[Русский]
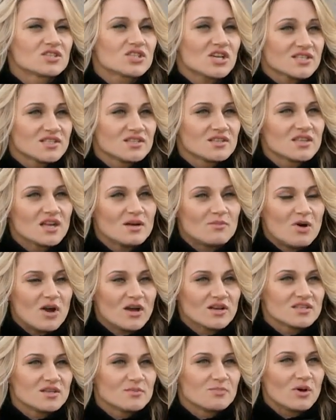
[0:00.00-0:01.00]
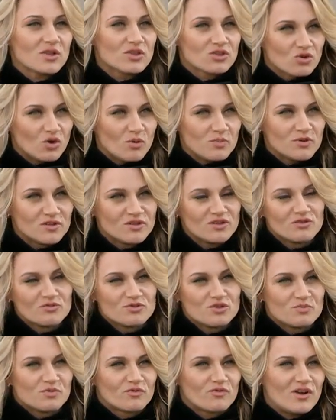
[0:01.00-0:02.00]
частные дома, где подтоплены,
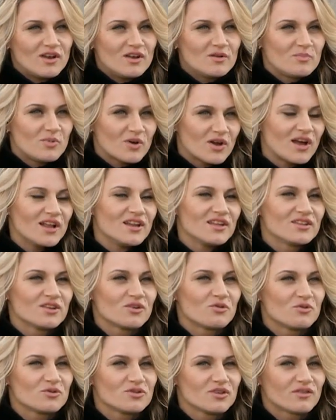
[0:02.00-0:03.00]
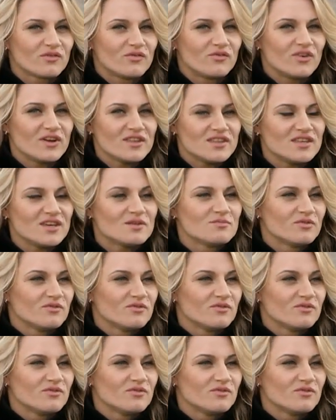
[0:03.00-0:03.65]
люди буквально по колено ходят в воде.